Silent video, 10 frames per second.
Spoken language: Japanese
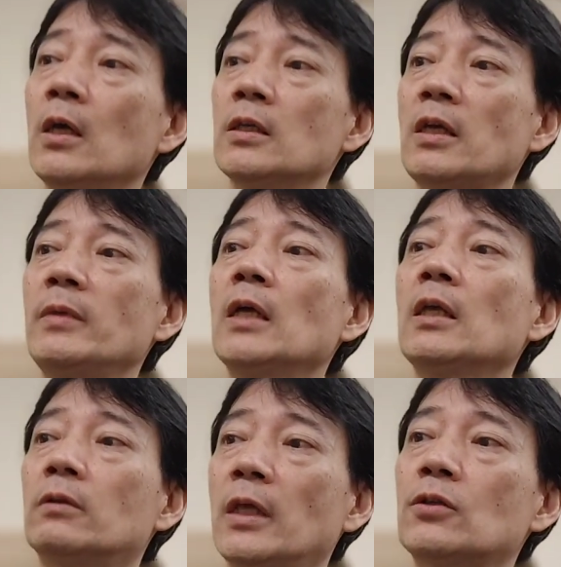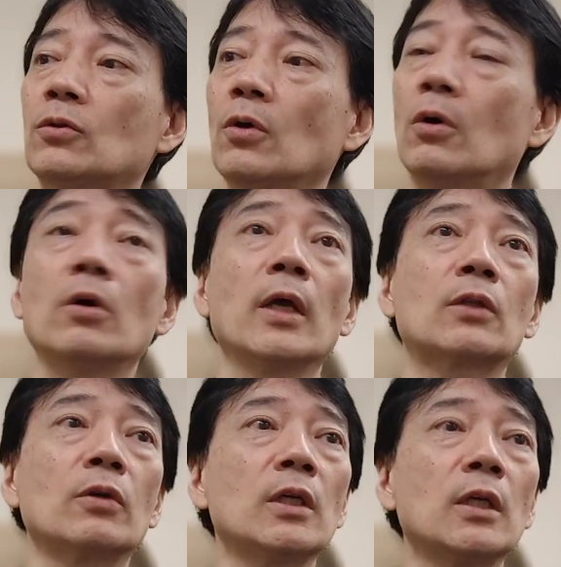セミナーなので、ちょっと、えっ
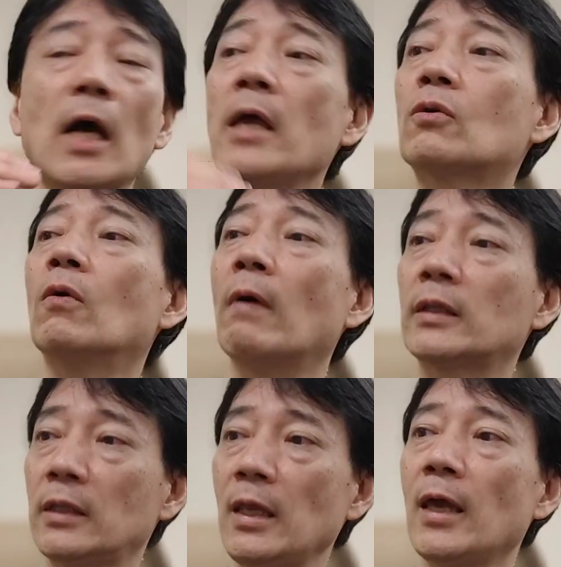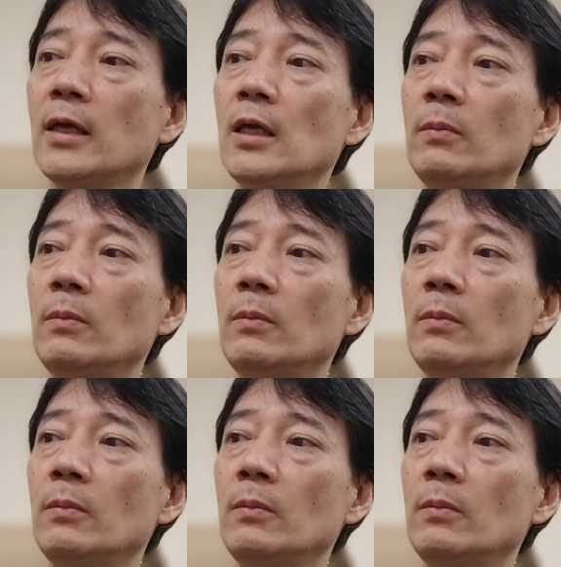と、早く終わって、